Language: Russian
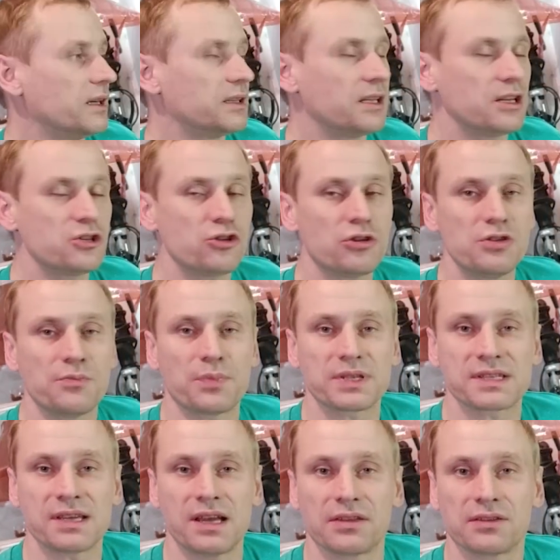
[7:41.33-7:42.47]
Это еще один
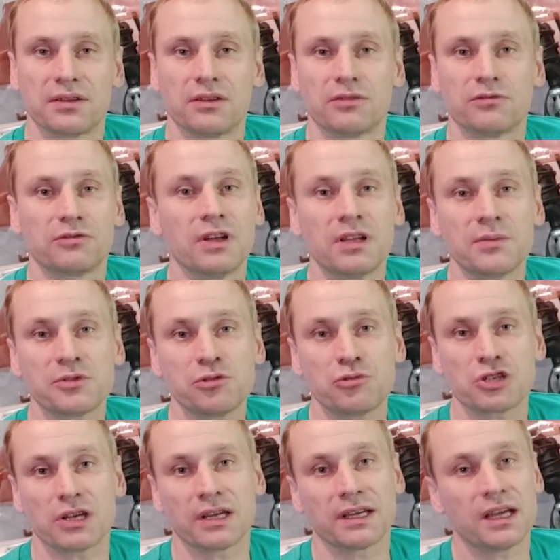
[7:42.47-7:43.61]
пациент. Но в данном
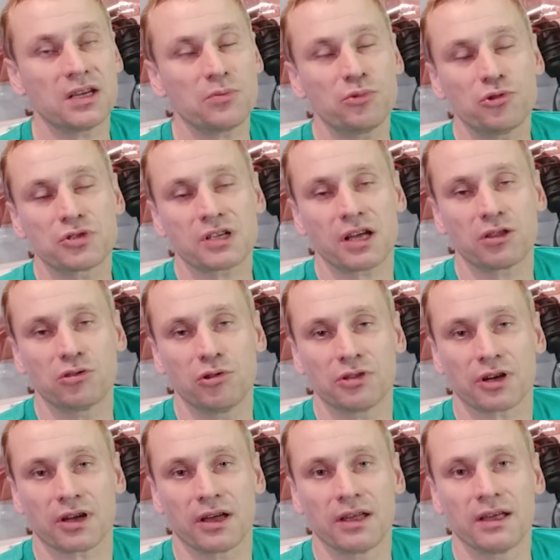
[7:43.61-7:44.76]
случае я не буду искать
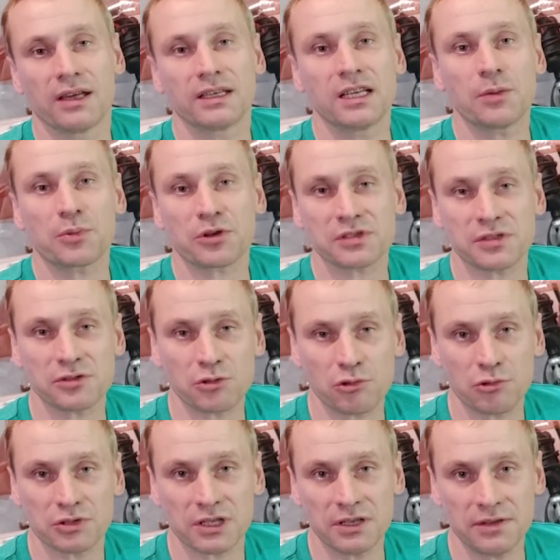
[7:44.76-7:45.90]
донора. Я просто
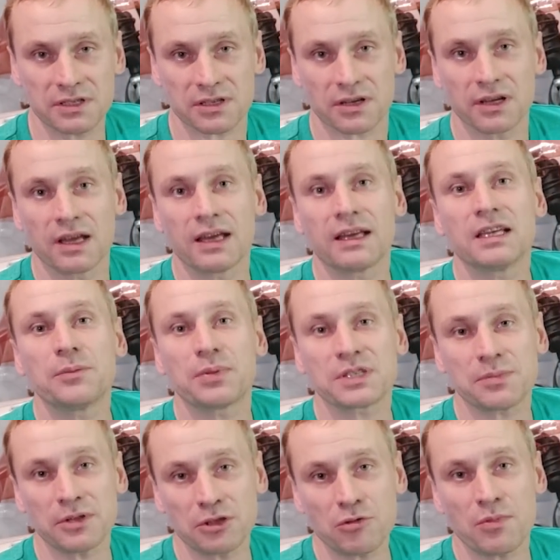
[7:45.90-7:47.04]
вскрою телевизор и
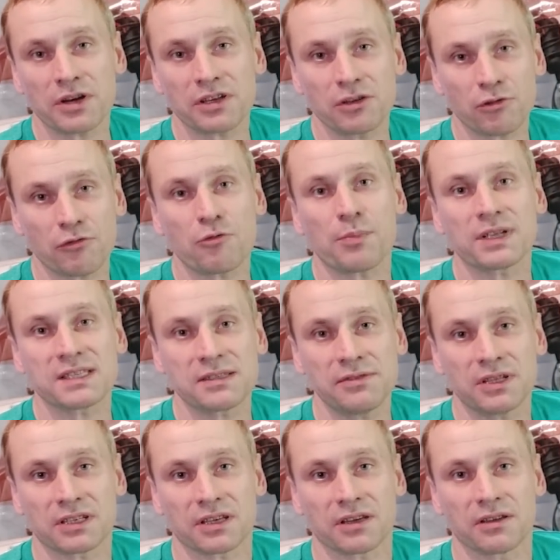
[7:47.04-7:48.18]
посмотрю маркировку
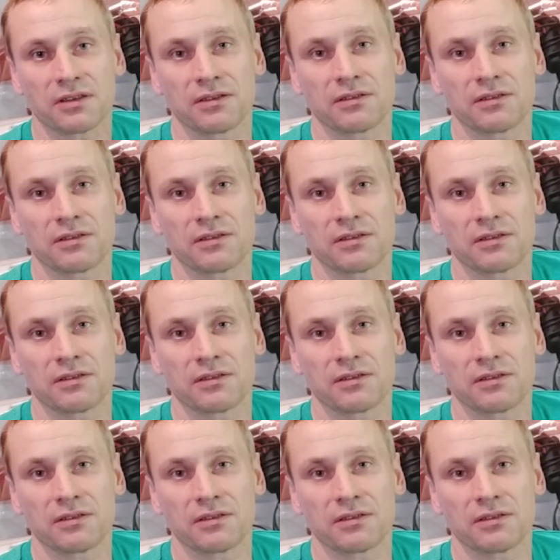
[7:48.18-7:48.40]
подсветки.